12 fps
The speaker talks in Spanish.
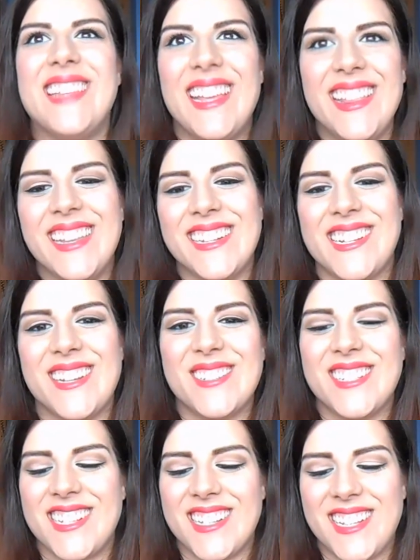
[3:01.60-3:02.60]
tintes y
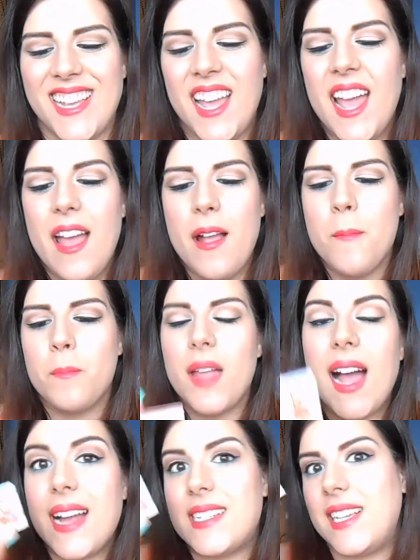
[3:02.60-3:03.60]
cosas así.
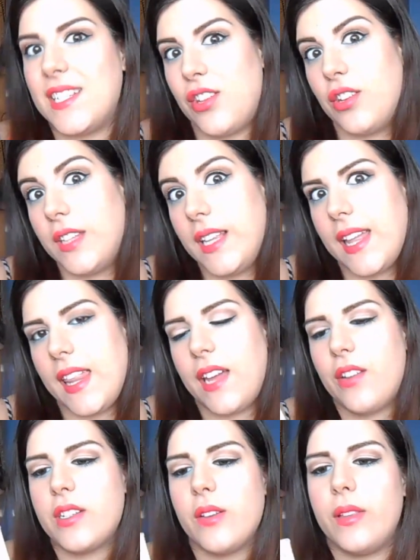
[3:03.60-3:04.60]
Así que estoy contenta de
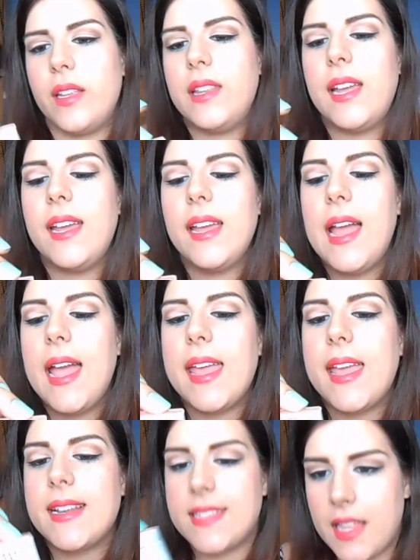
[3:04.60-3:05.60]
que no sea un tinte
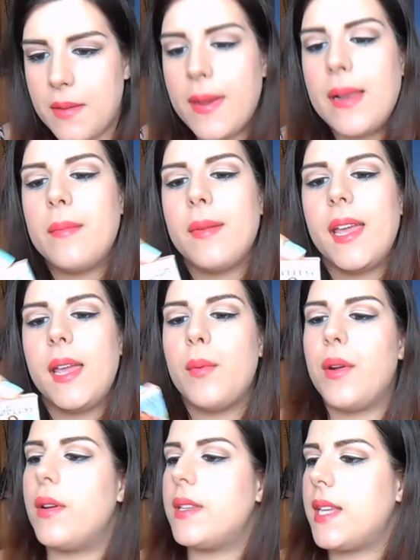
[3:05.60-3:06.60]
y es de The Balm y
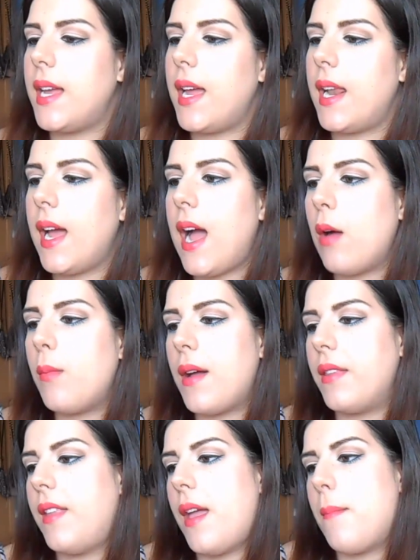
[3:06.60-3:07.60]
bueno, es el How
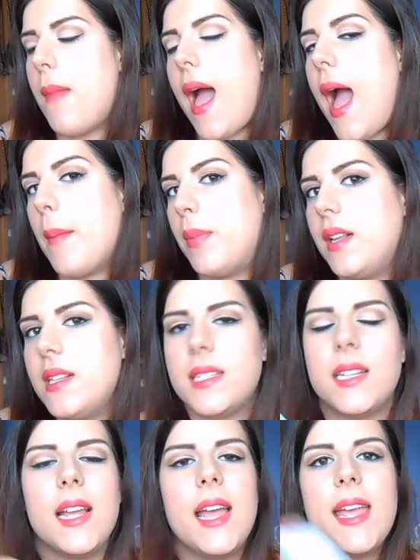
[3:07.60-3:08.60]
About Them
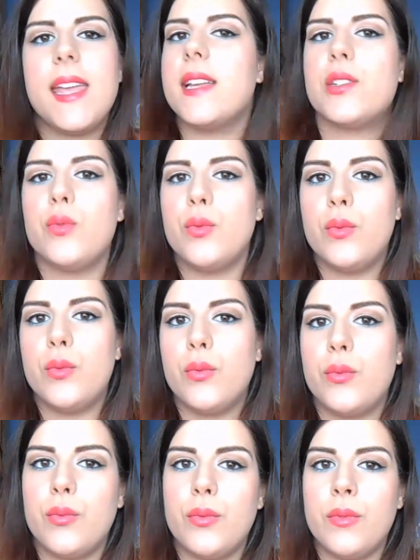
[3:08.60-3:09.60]
Apples y es
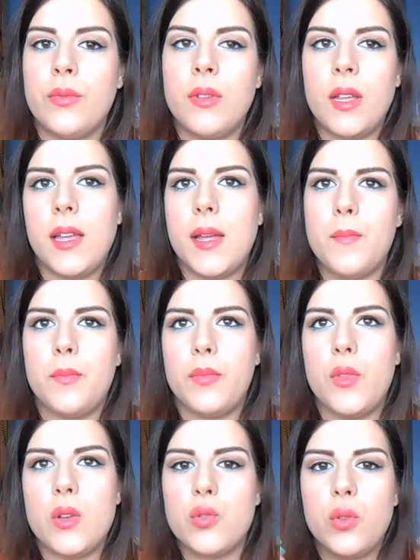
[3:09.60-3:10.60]
un...
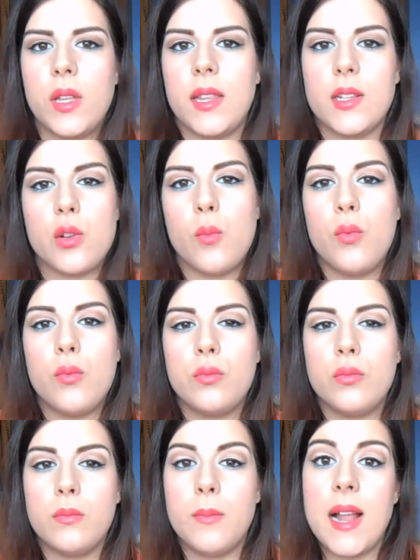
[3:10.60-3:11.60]
Em, no es un tinte, es como
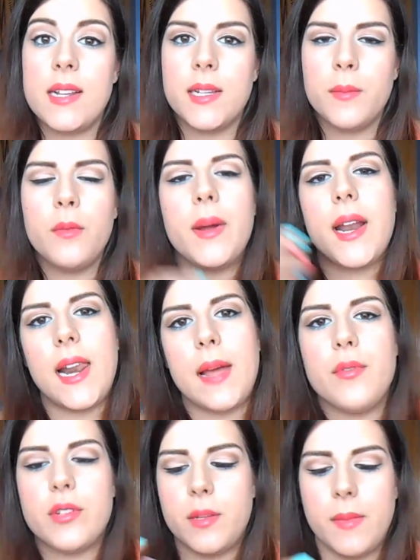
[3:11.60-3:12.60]
un bálsamo para
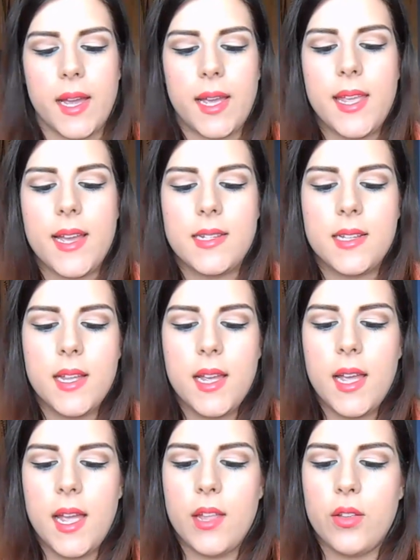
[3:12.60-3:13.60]
labios y mejillas,
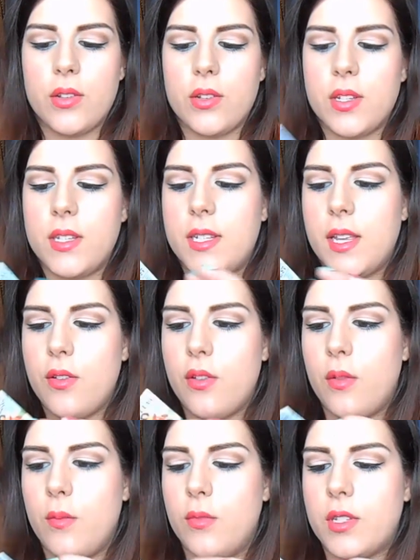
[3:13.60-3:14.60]
entonces os enseño
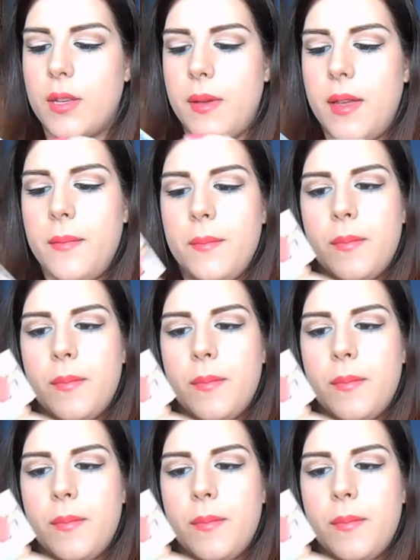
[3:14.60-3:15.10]
cómo se ve